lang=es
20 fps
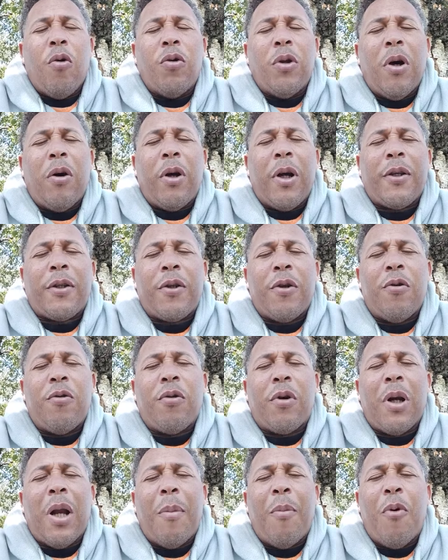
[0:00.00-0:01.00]
Una oración,
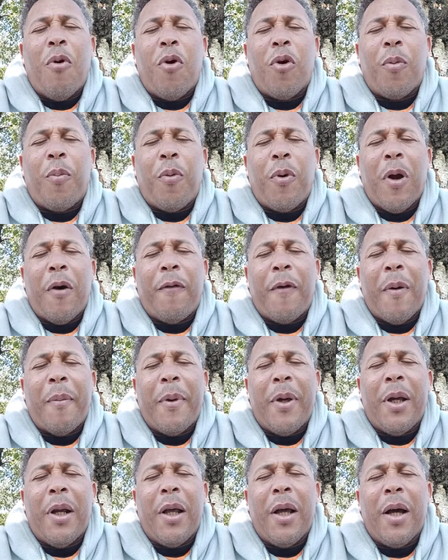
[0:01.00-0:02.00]
un clamor por la
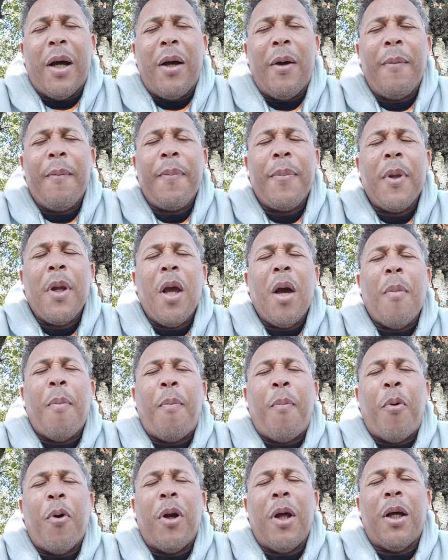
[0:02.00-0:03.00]
familia,
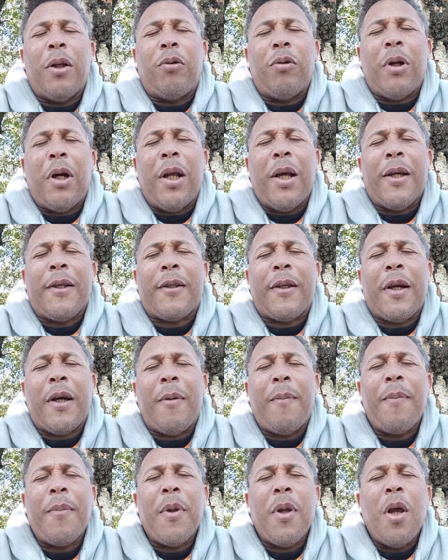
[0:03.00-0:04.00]
por la
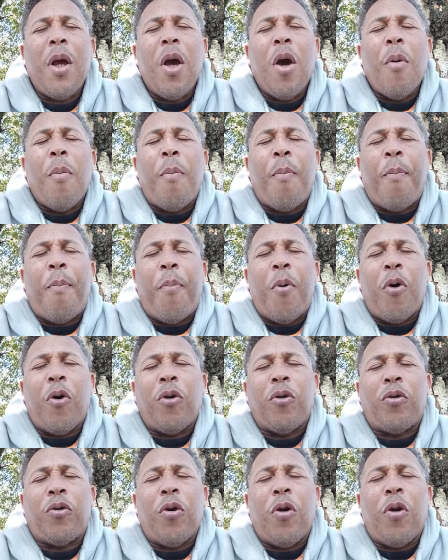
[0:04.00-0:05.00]
naturaleza,
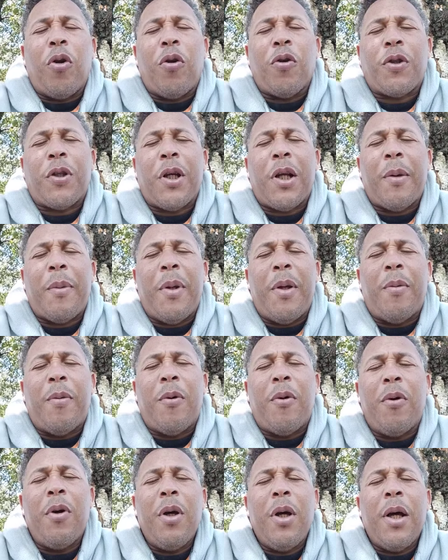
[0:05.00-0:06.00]
por todos los seres
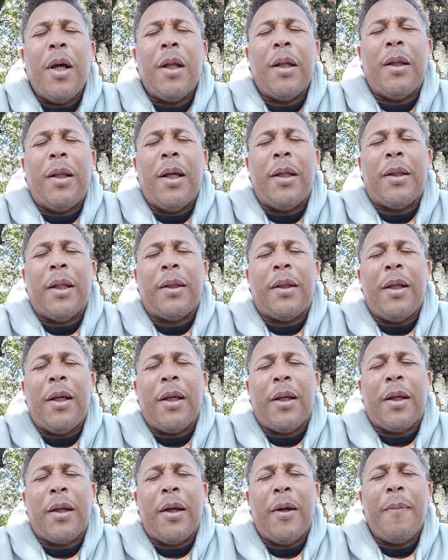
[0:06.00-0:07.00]
vivos de esta
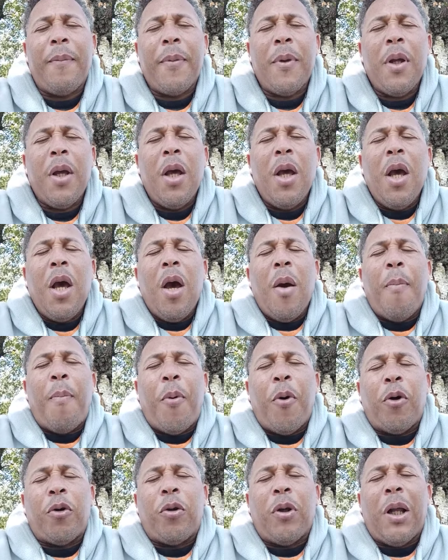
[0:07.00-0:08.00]
tierra.
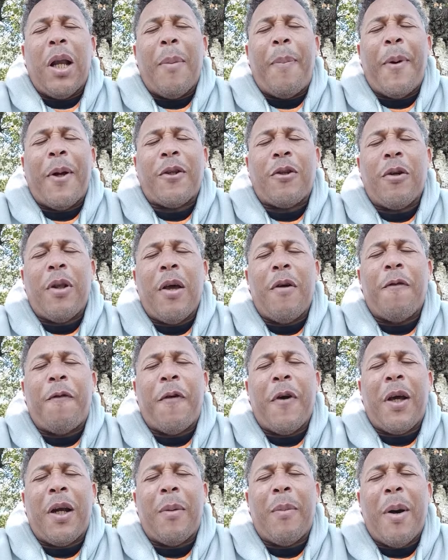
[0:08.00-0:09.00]
Por todas las personas
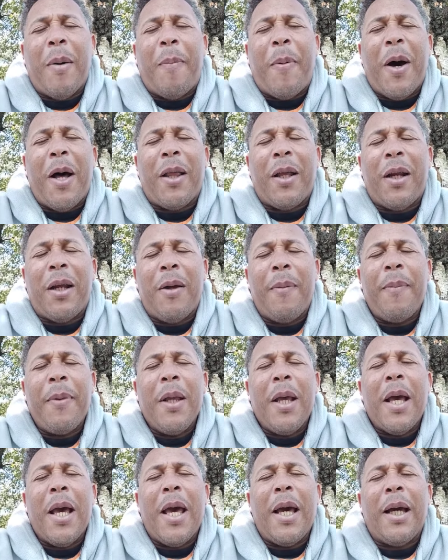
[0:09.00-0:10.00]
enfermas, Padre,
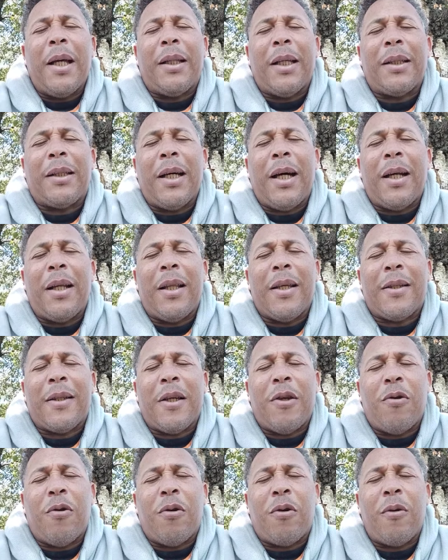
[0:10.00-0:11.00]
en esta tarde,
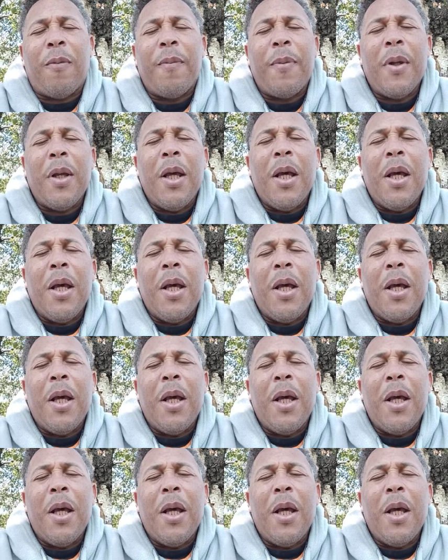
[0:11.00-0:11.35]
Señor.